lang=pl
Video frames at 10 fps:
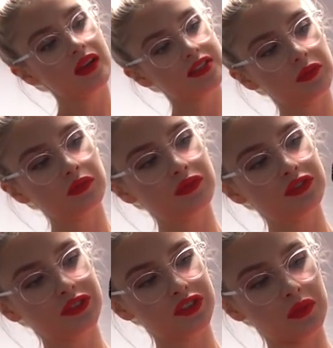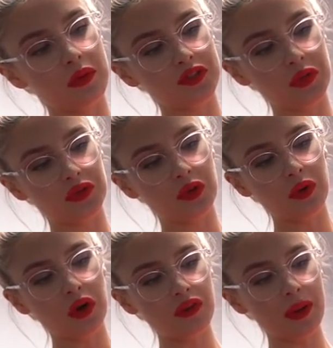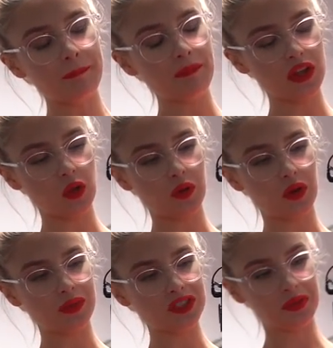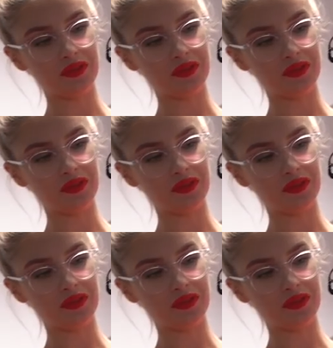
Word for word: zrobimy wszystko, co mamy zrobić w Dąbrowie i dopiero będziemy